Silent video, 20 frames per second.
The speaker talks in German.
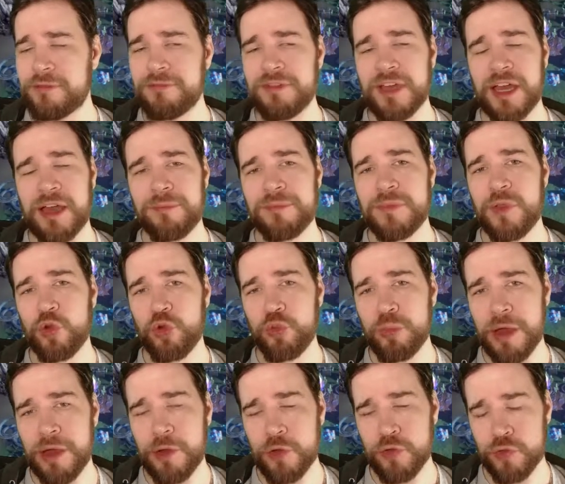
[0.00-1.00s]
Wir haben
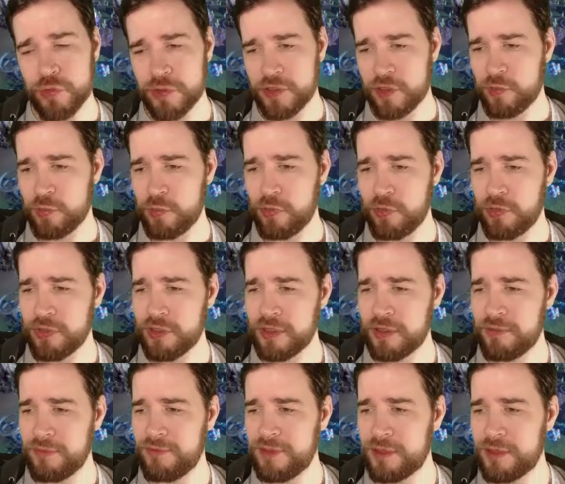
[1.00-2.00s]
darüber auch schon gesprochen
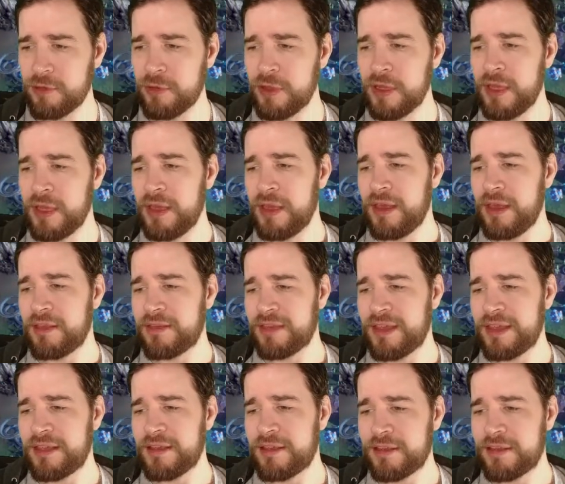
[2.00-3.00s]
in dem Video. Es
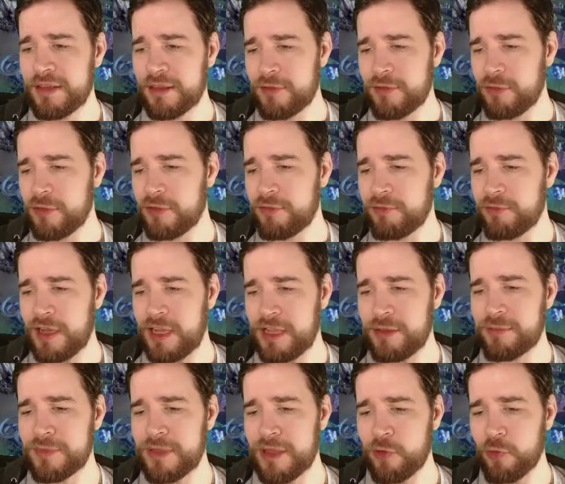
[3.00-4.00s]
geht jetzt natürlich vor
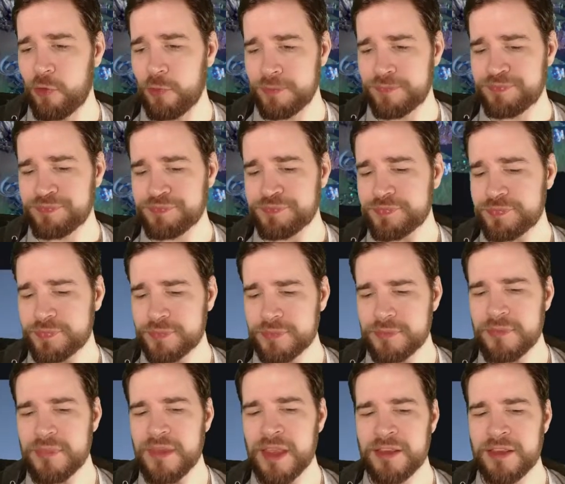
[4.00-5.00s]
allem darum,
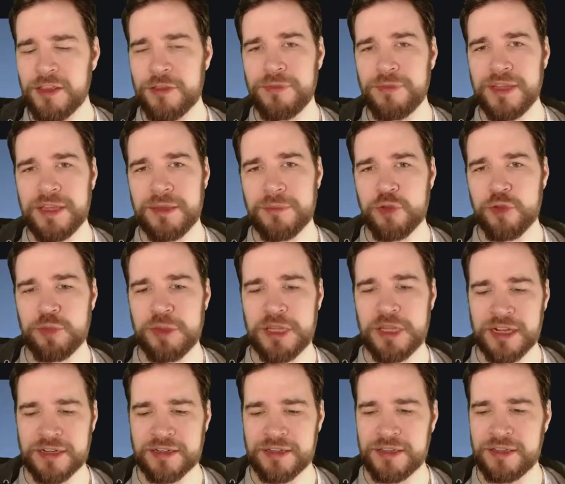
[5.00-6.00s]
dass wenn ihr im
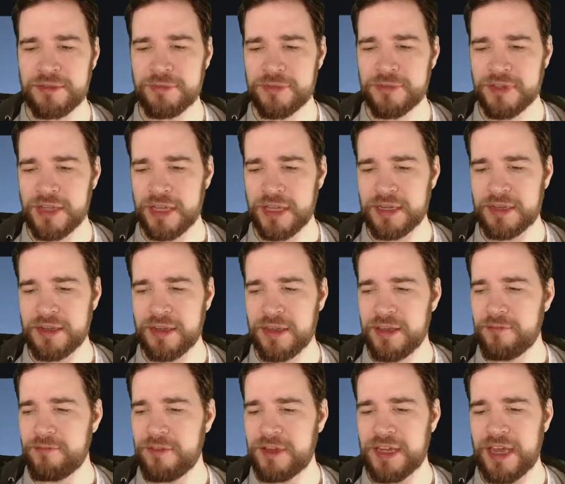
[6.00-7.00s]
Spiel aktiv seid,
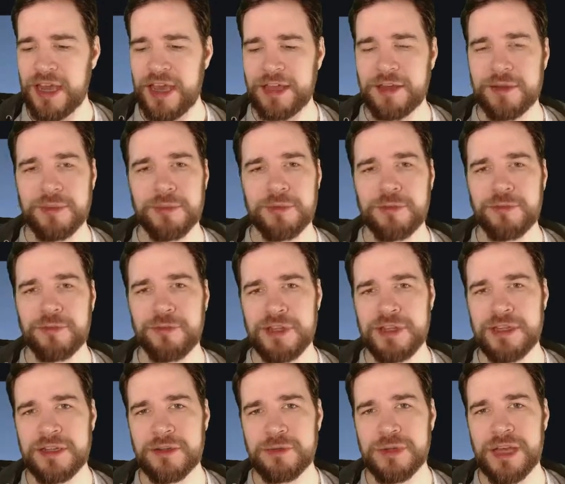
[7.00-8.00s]
wenn ihr Items
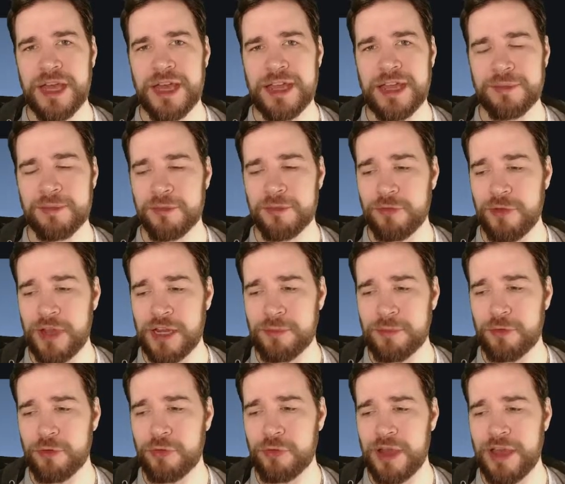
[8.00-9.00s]
findet oder Items vor
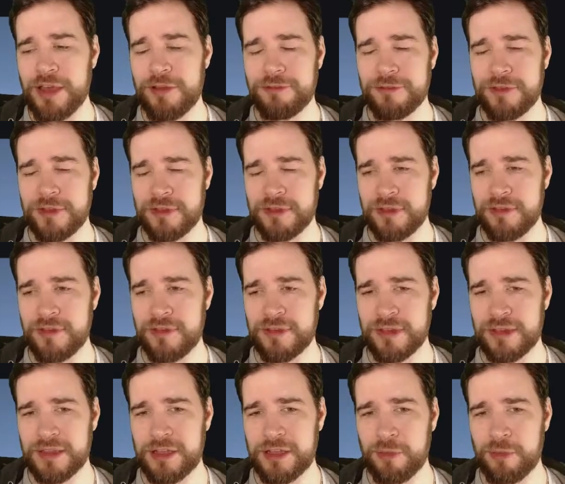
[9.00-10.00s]
allem craftet, das
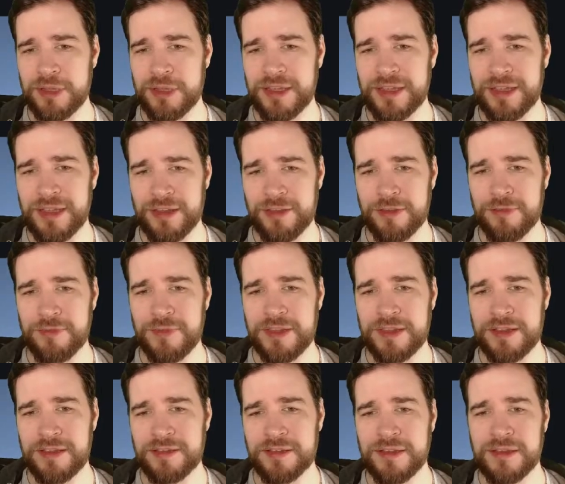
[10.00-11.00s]
ist, glaube ich, eine ganz
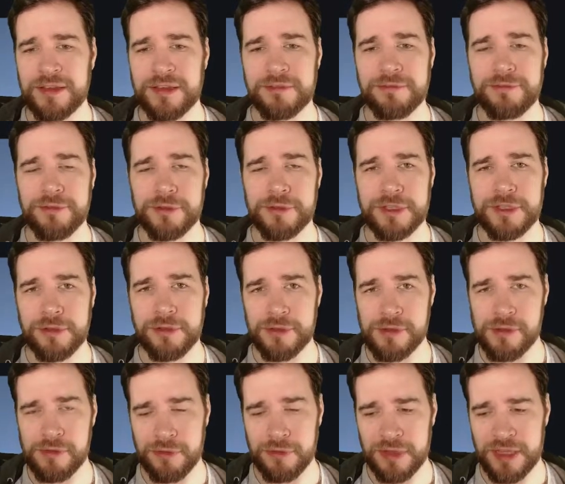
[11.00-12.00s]
wichtige Sache in World
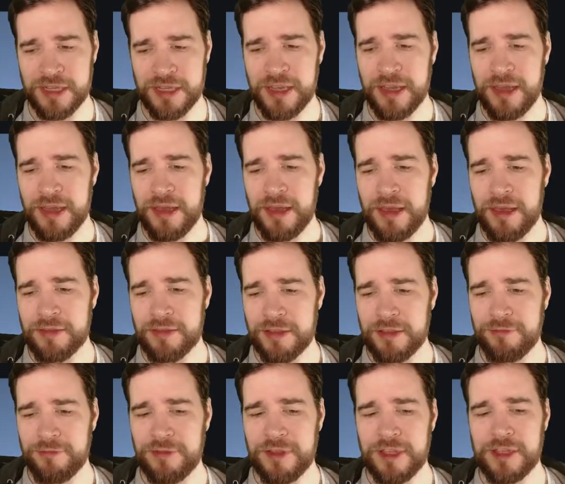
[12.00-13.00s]
Eternal Online. Es
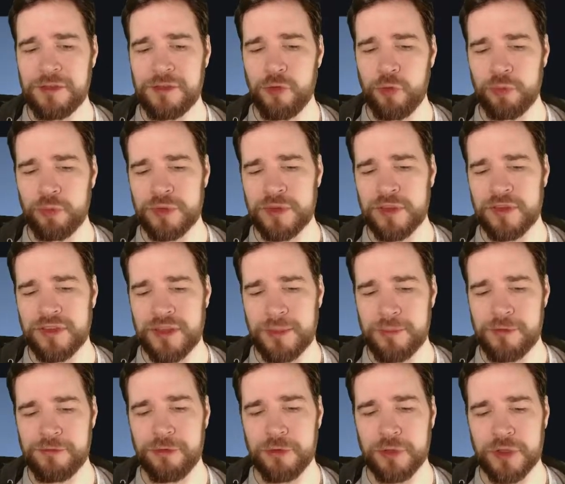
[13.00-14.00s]
geht viel um das
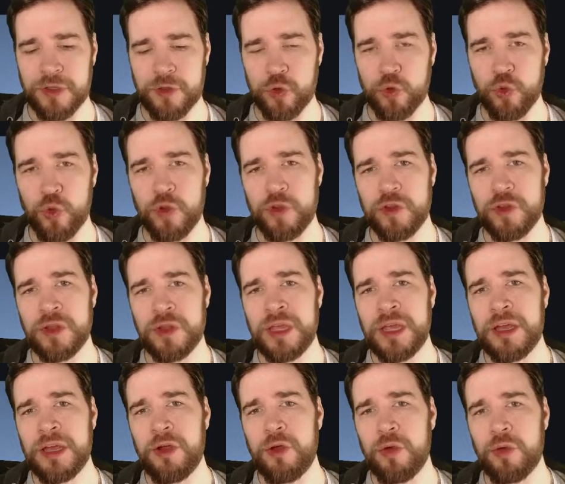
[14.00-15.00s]
Sammeln von Ressourcen
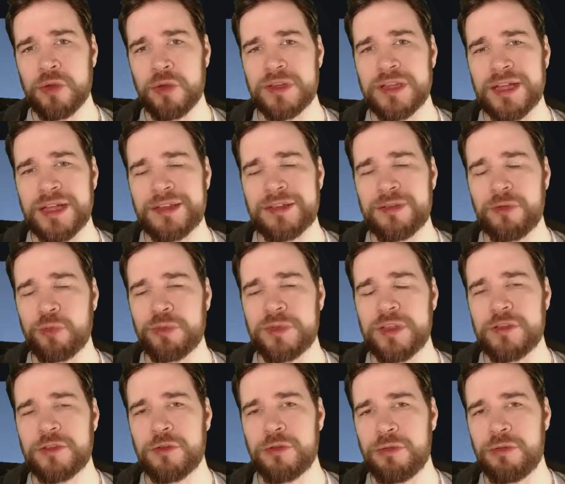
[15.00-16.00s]
und dann um
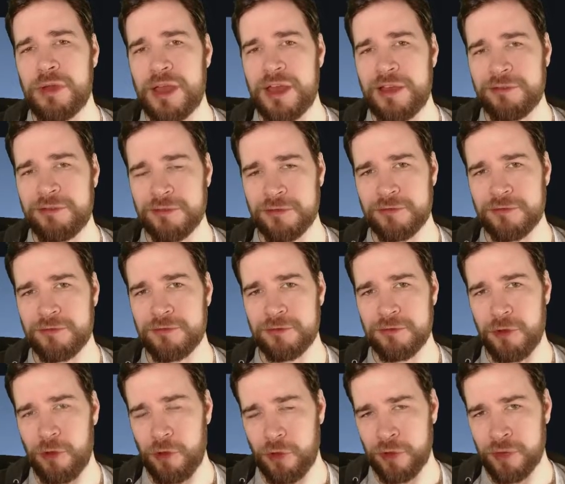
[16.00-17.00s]
das Craften
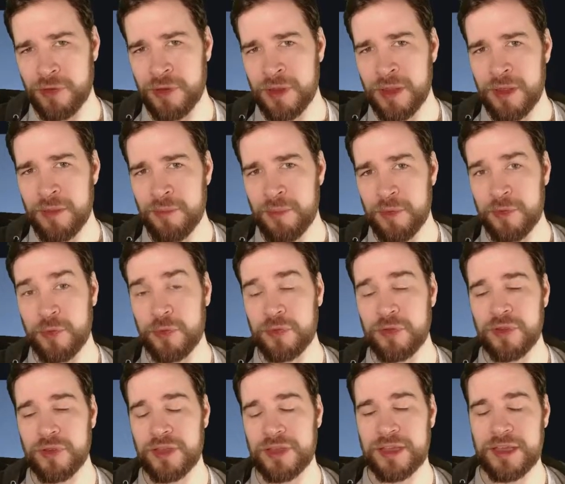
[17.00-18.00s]
von
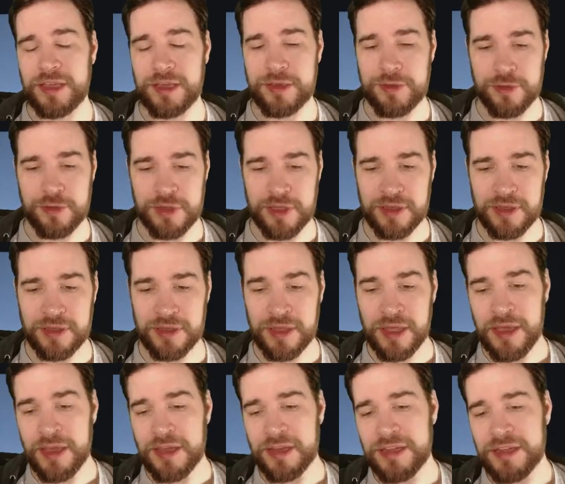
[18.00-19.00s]
besonderen Gegenständen,
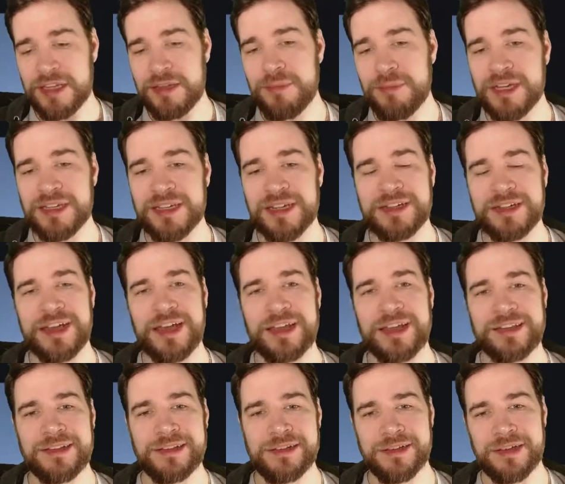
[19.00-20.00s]
die man dann
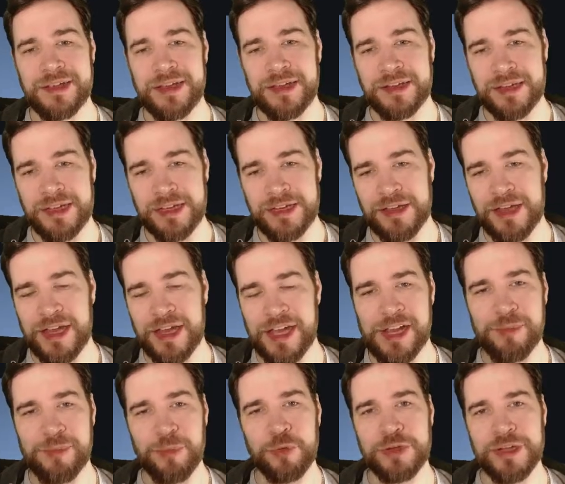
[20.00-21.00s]
handeln kann
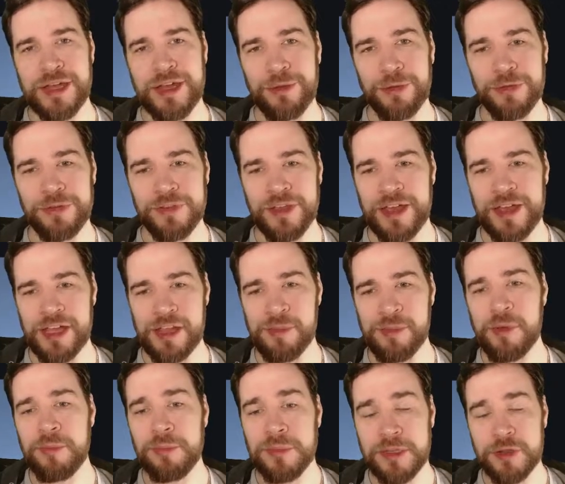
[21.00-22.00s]
innerhalb und
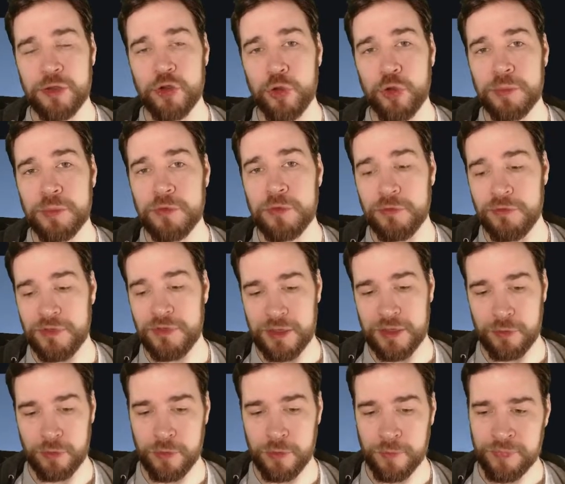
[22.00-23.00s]
außerhalb mit
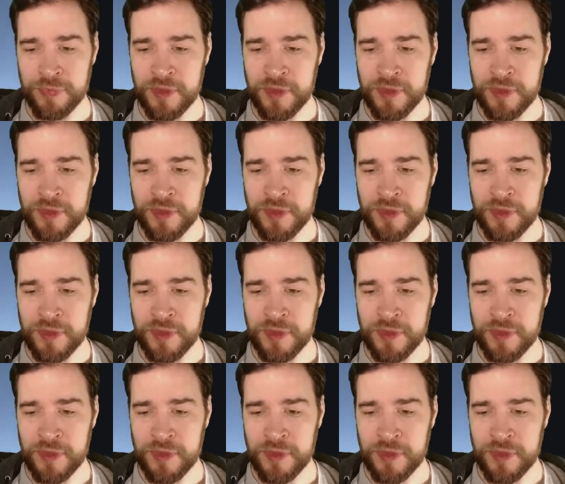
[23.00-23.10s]
Kryptowährung.